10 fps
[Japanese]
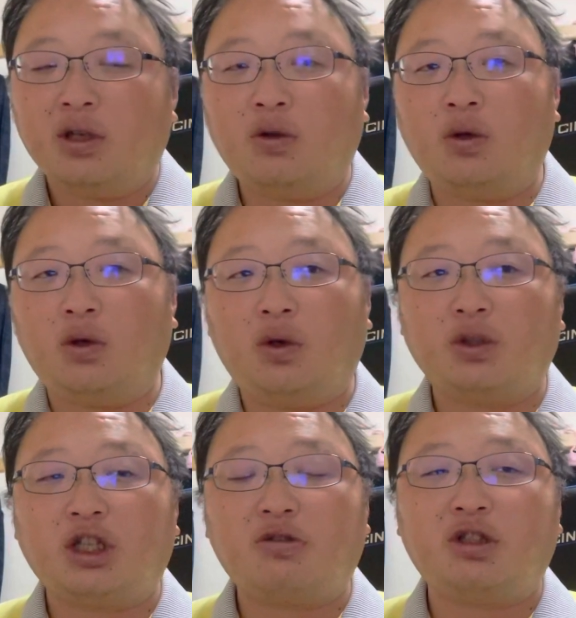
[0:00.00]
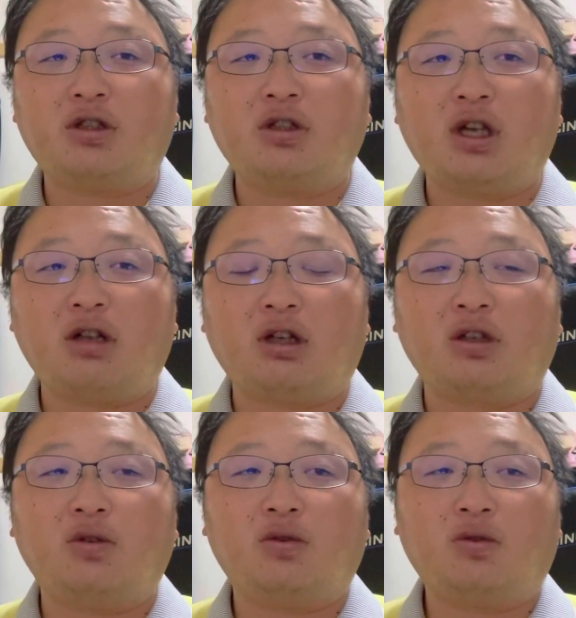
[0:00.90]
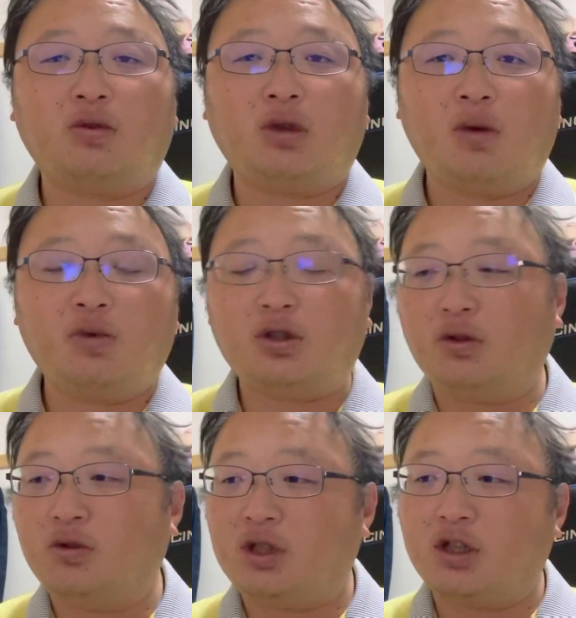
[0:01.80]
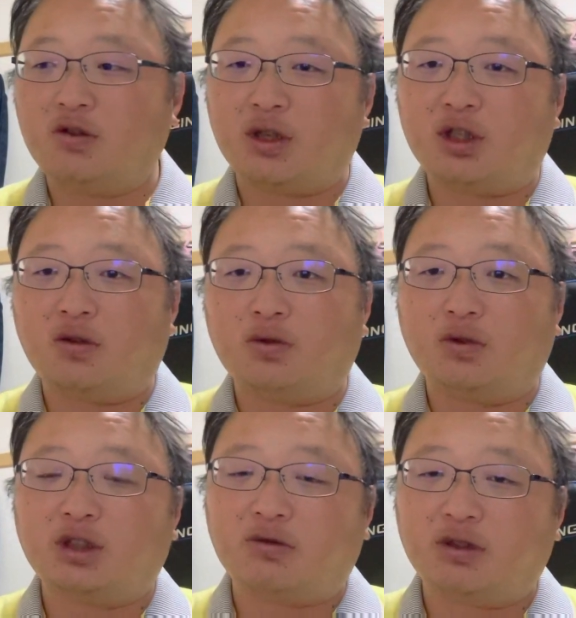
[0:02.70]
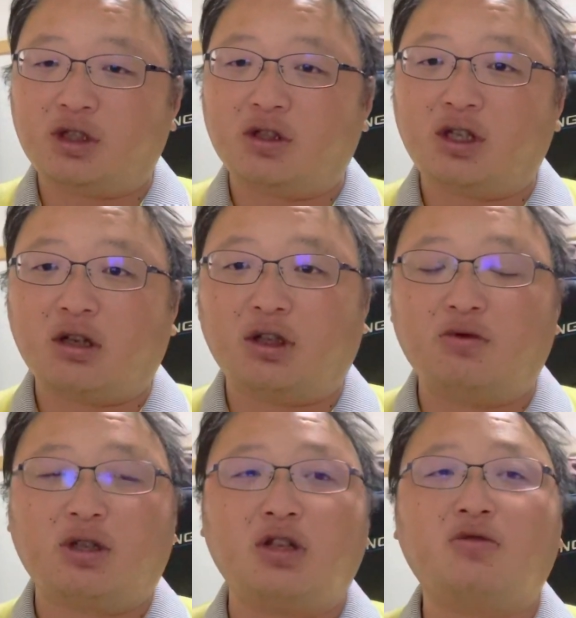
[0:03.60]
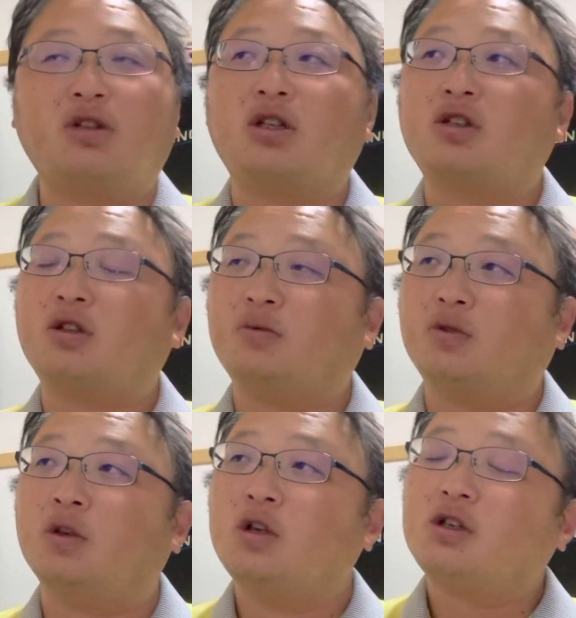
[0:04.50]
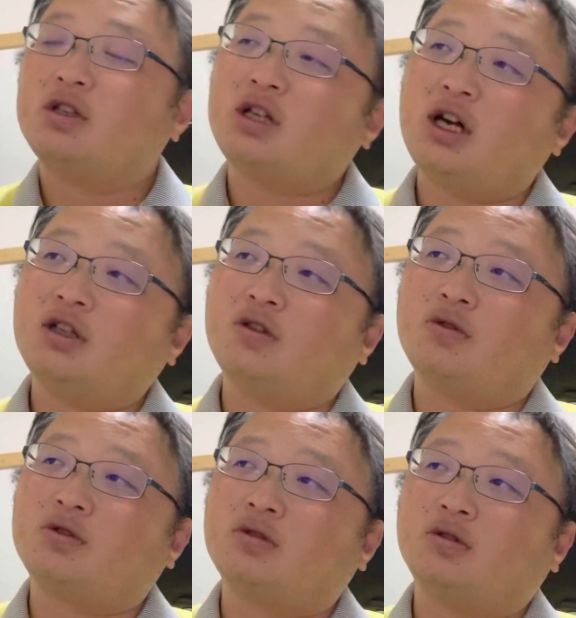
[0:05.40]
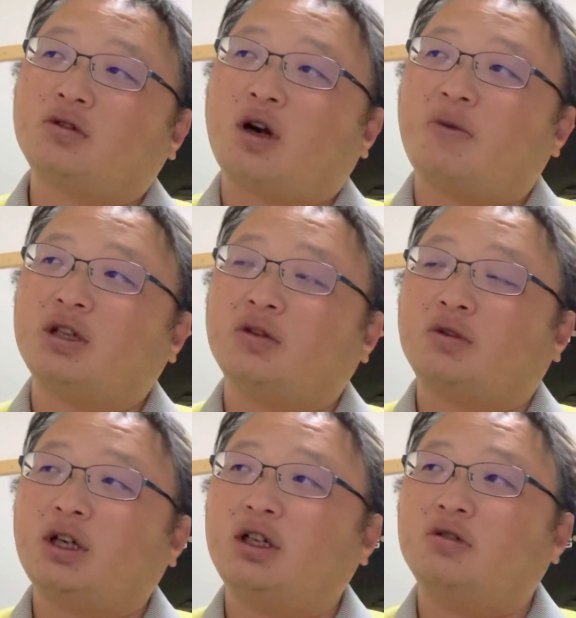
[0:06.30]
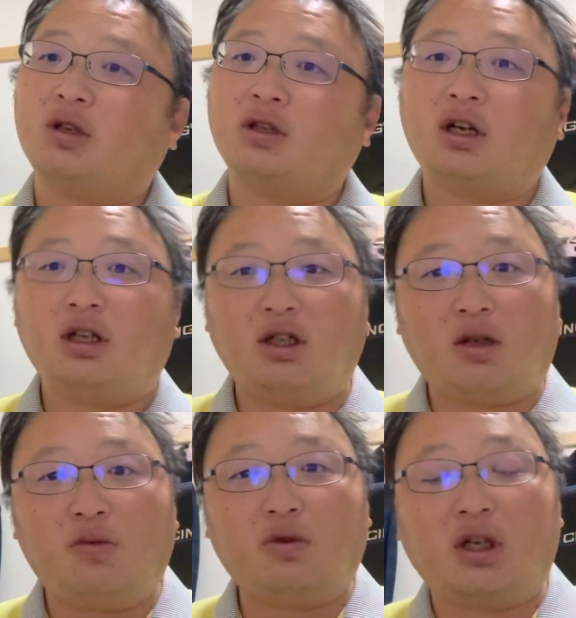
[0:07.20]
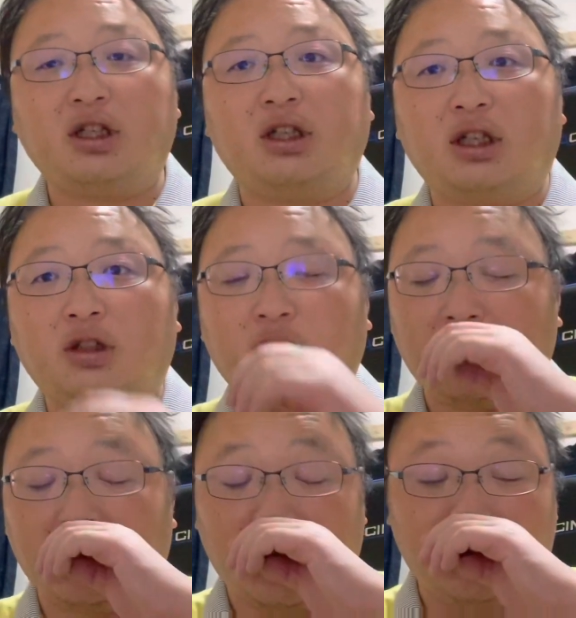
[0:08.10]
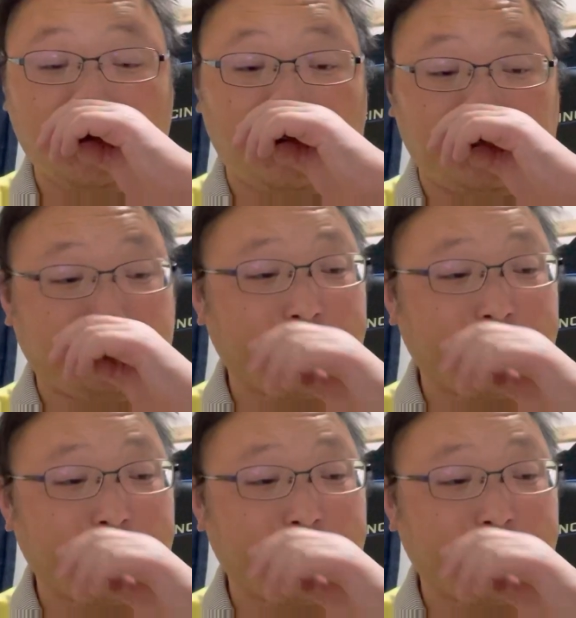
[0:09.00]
を着実にやるかというところで、もちろん優先順位は仕事を着実にやるが優先順位なんですけども、残業するとかまでの体力はなかなか戻らないなっていうのが現状